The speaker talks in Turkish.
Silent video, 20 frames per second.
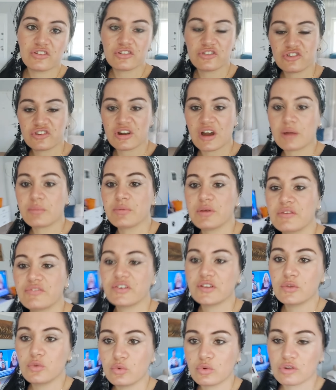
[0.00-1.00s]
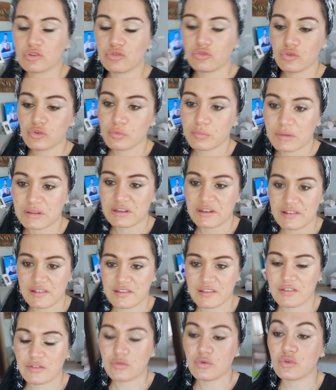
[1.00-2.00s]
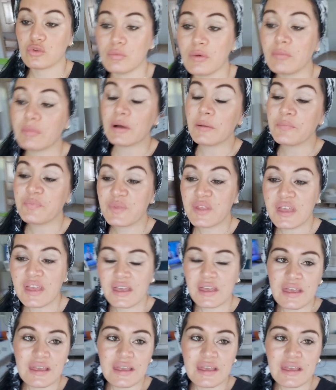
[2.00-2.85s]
dışarı çıkarmaya falan uğraşıyordum ben arası istiyordum ama